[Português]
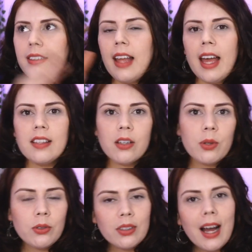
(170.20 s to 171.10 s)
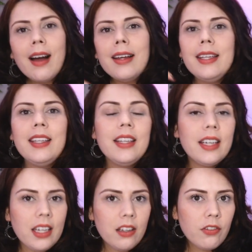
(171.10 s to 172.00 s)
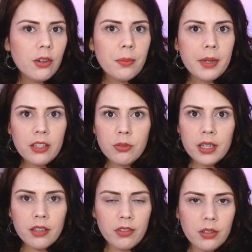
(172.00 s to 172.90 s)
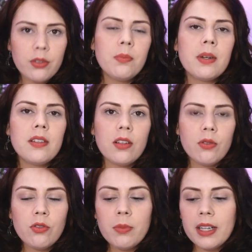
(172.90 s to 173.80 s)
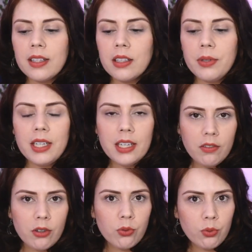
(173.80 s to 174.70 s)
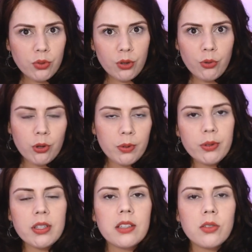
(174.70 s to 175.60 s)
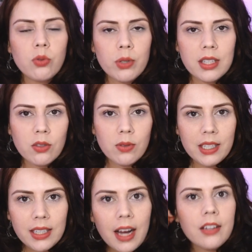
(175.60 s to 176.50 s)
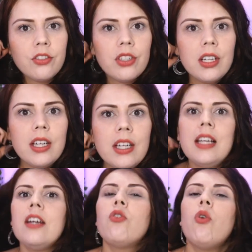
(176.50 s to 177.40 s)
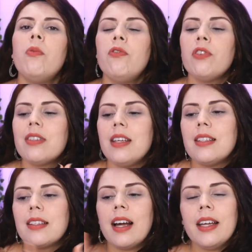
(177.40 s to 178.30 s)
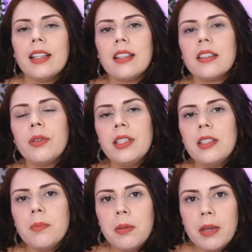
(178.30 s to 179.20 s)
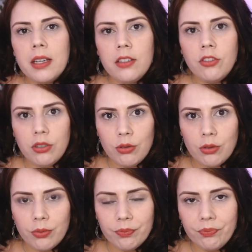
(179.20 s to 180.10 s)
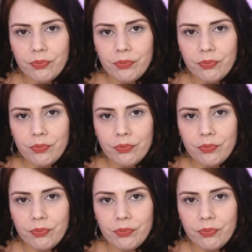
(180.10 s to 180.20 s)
10 é quando tá incrivelmente maravilhoso e prazeroso e uma relação incrível com o seu corpo e com a sex sua sexualidade. Como você está em relação a esse primeiro indício?